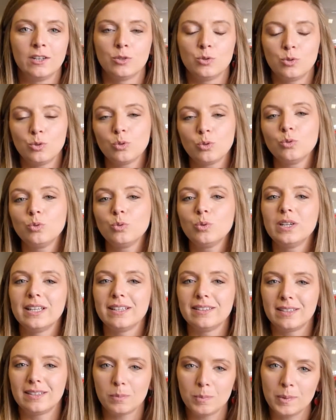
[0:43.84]
surtout
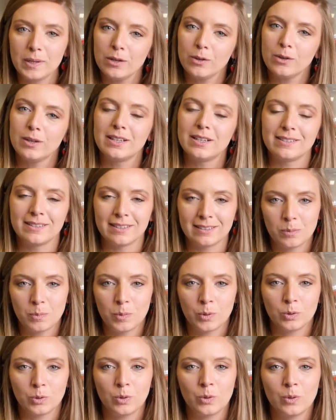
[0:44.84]
les TPE, les
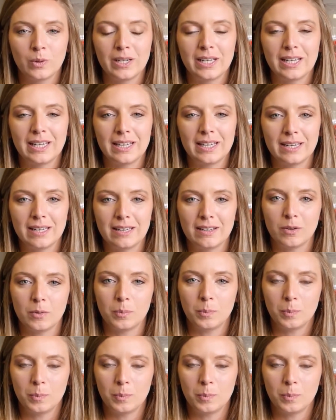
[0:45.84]
indépendants et les euh,